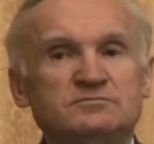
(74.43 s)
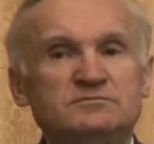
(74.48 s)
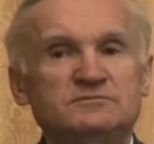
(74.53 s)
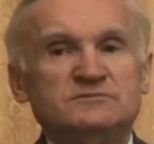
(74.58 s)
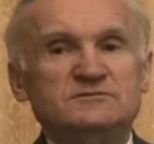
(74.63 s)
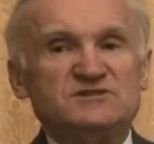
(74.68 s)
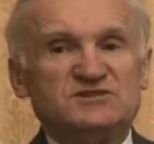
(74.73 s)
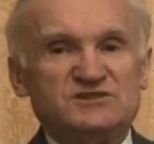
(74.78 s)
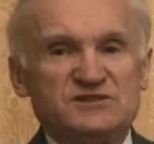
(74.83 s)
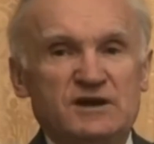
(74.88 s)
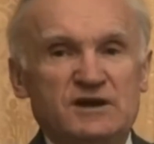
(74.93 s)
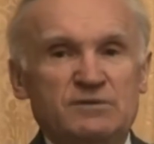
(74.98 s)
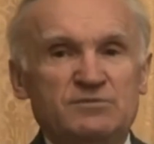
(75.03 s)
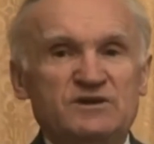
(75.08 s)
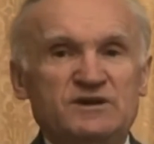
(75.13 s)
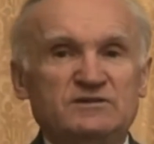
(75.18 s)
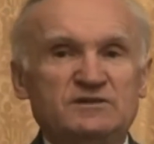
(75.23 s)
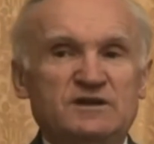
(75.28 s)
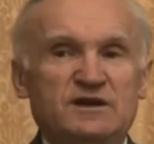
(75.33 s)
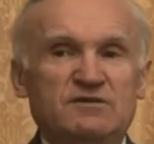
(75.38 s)
Самые
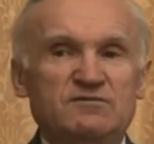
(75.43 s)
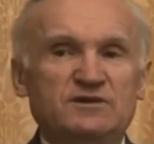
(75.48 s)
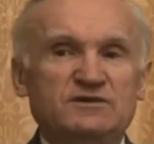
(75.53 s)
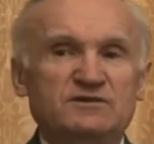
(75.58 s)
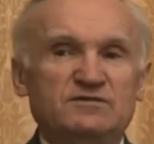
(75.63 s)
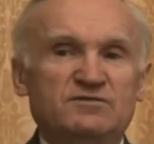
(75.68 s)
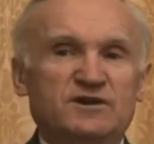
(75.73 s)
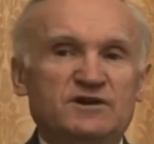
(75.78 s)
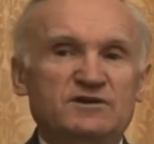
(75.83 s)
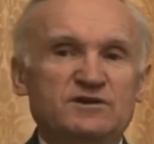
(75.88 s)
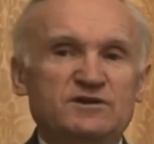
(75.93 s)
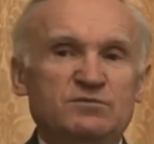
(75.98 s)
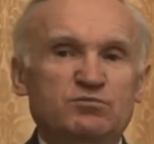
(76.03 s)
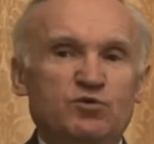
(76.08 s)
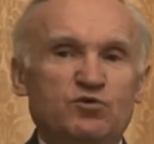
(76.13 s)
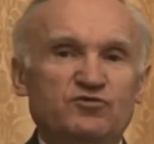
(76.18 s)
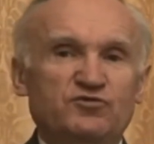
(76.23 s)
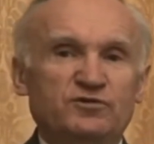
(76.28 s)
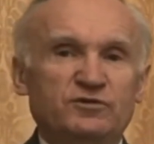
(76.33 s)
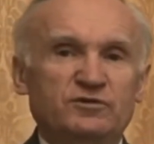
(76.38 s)
отъявленные враги
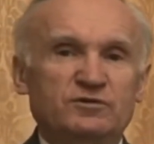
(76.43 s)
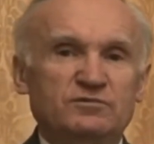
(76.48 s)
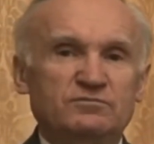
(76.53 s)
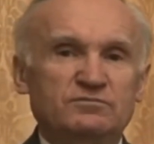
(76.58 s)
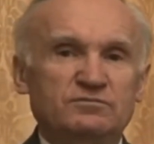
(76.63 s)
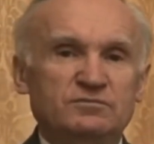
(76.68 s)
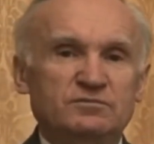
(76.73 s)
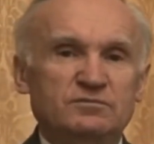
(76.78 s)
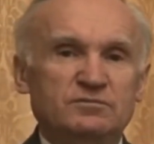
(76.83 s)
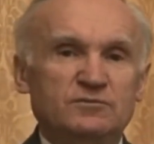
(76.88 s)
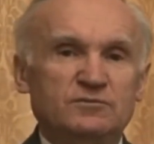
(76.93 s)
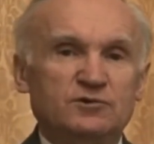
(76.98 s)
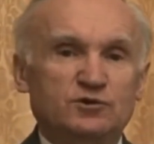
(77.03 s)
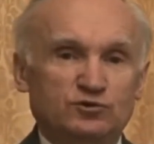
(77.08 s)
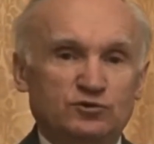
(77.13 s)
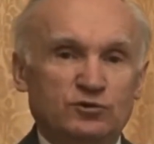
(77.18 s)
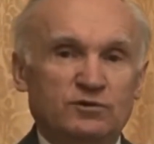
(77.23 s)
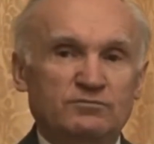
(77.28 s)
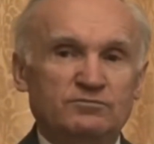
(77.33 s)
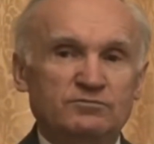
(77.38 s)
Божии.
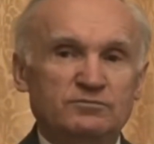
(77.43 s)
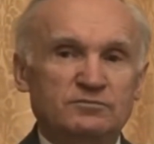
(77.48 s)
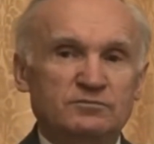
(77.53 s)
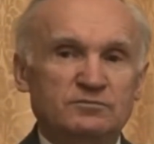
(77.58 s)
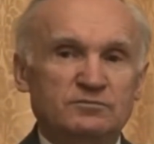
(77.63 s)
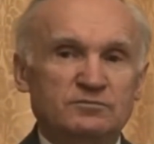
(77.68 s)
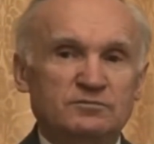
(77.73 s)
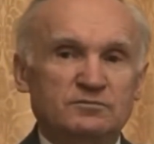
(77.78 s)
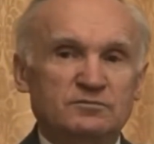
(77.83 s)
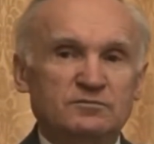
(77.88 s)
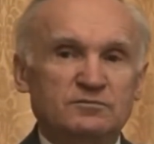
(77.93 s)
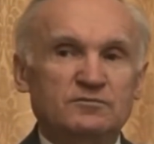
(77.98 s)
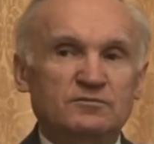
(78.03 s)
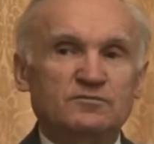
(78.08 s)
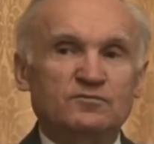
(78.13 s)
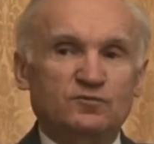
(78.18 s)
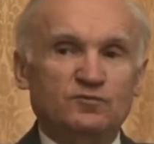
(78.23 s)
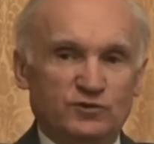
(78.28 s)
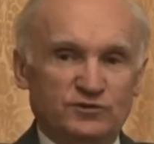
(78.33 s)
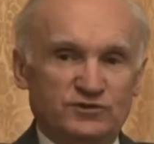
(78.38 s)
Кто?
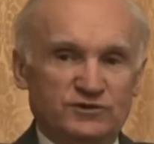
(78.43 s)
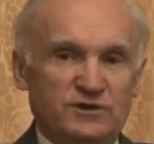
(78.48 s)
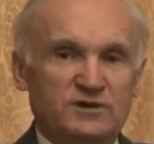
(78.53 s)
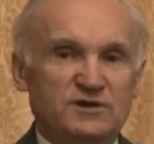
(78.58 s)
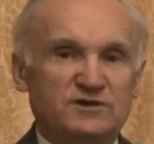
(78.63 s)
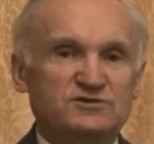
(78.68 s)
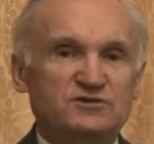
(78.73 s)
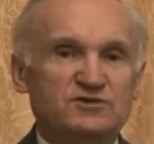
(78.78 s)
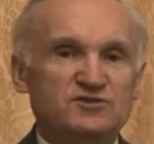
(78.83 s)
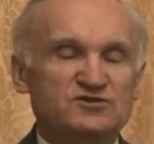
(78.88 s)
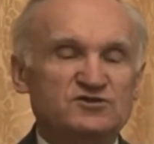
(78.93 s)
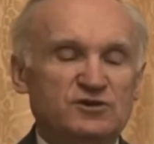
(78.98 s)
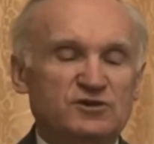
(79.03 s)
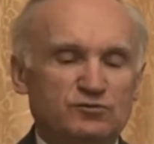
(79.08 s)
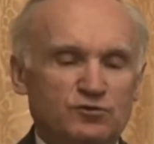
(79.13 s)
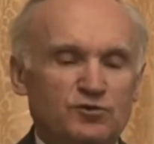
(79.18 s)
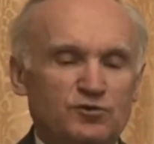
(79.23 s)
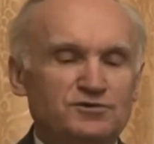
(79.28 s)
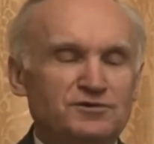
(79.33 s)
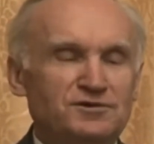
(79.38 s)
Вот эти
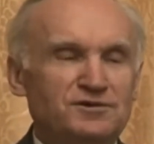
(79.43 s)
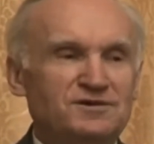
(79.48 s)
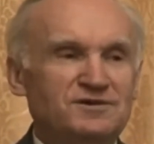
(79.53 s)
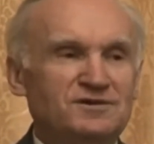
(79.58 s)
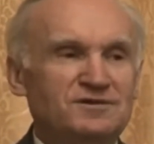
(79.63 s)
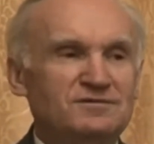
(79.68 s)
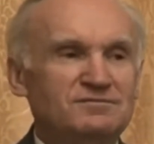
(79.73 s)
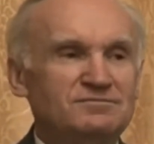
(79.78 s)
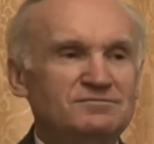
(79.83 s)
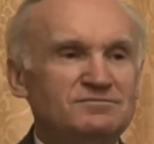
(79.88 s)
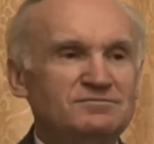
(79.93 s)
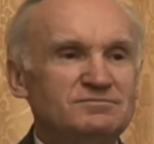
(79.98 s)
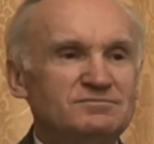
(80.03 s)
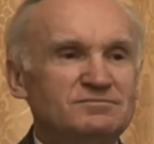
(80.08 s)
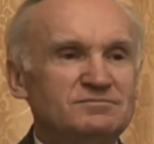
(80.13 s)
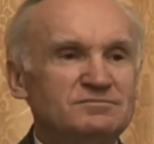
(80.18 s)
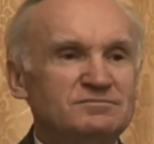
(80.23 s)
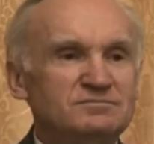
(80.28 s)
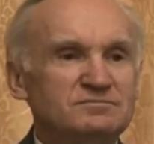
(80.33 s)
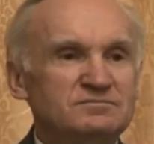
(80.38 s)
законники,
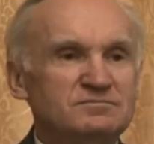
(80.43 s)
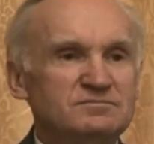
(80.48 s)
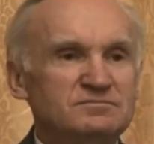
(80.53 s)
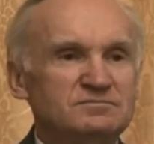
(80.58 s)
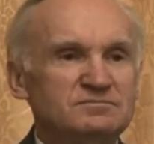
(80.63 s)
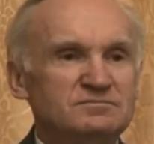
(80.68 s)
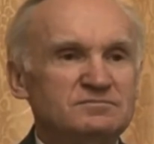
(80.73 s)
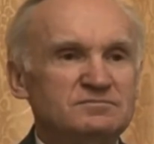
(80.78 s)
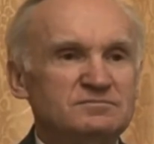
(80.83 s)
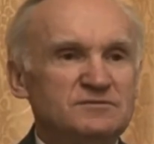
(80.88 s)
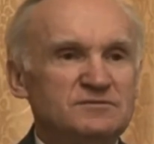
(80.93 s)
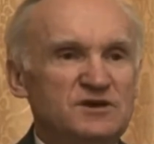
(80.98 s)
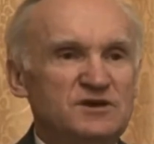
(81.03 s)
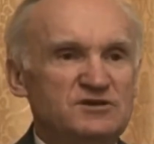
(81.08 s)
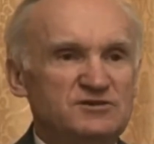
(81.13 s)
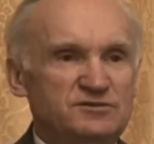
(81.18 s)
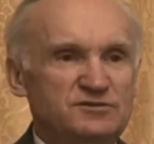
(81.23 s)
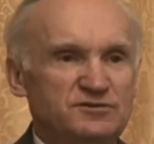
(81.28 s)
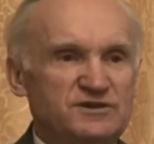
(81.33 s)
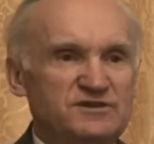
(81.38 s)
эти
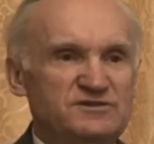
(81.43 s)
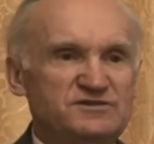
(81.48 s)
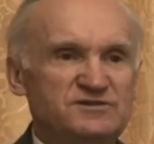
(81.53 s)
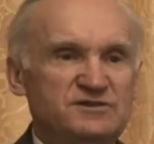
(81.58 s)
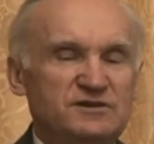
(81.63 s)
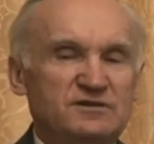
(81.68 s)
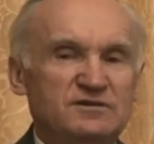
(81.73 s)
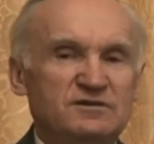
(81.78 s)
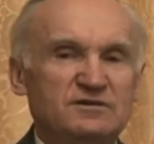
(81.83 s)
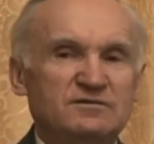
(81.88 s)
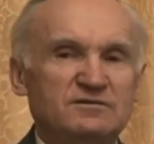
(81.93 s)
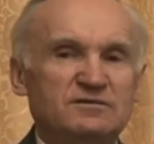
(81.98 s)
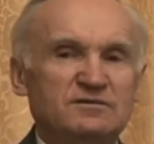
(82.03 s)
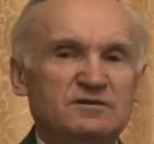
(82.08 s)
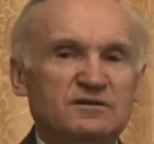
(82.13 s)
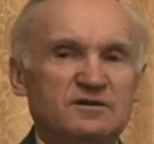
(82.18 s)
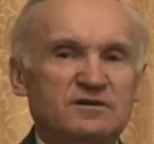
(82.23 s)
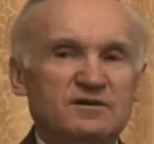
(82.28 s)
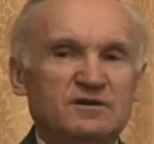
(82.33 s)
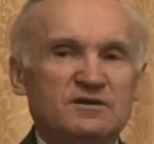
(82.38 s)
фарисеи,
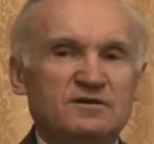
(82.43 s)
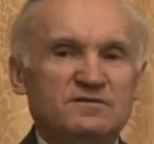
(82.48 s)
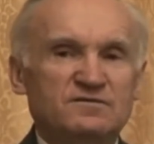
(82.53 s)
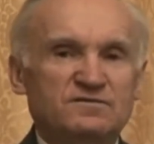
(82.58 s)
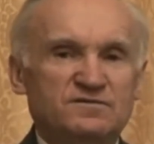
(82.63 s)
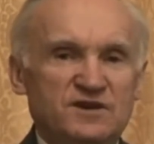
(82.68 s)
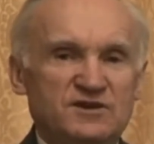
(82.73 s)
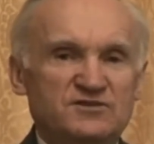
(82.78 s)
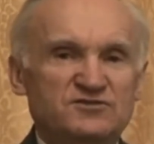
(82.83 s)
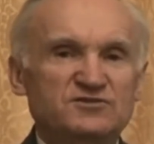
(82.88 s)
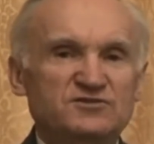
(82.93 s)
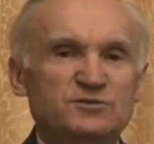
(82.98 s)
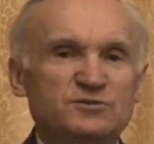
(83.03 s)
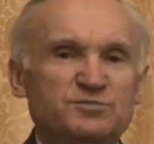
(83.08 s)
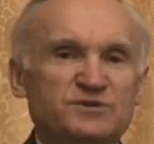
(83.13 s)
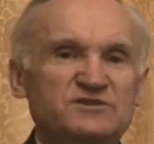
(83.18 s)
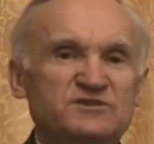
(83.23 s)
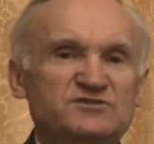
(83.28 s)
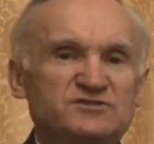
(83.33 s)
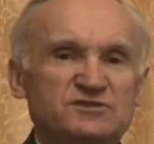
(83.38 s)
вечно
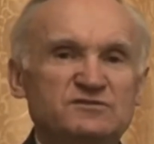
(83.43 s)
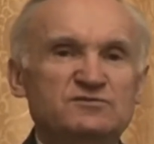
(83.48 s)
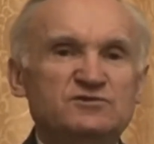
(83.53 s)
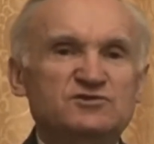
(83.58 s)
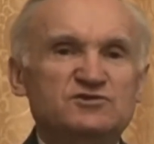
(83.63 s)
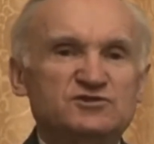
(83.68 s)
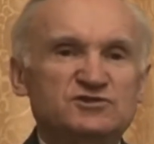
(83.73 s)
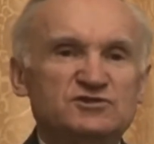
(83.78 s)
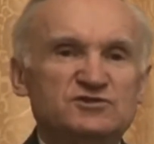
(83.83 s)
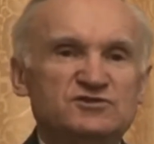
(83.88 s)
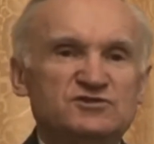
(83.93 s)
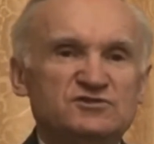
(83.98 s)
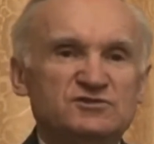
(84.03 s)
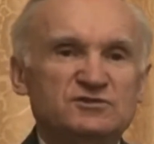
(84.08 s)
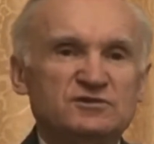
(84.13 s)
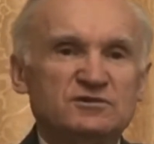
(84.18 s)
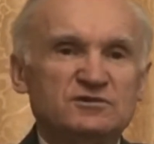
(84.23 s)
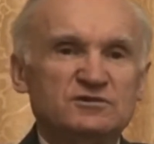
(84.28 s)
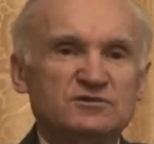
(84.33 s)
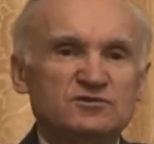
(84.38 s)

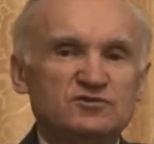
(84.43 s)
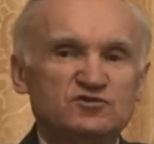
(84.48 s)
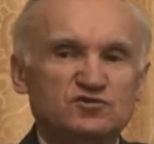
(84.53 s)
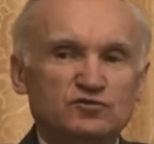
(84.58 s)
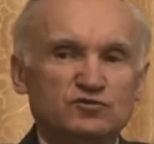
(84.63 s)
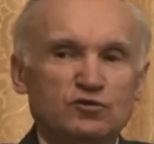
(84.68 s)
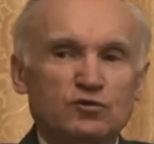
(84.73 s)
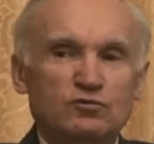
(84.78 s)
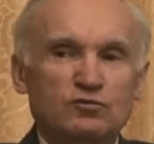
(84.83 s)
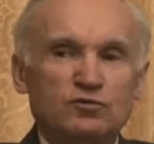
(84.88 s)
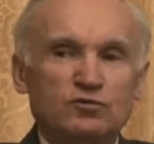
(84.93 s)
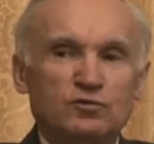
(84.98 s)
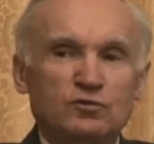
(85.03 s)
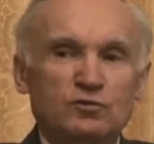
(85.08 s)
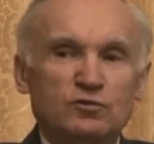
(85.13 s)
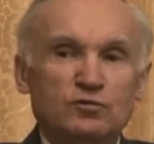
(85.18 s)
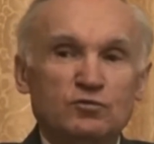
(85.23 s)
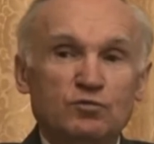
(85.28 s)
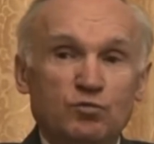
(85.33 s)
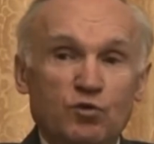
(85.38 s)
противящиеся Слову
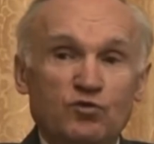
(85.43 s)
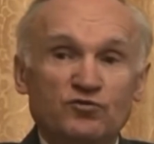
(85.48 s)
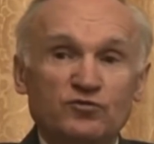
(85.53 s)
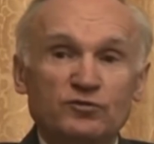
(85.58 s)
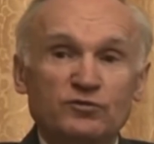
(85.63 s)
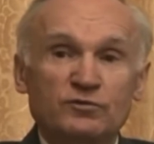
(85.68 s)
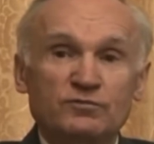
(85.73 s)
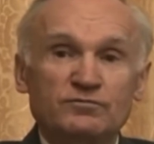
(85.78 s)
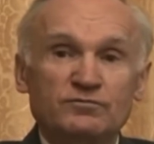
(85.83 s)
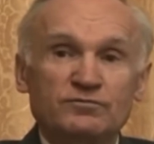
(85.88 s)
Божию.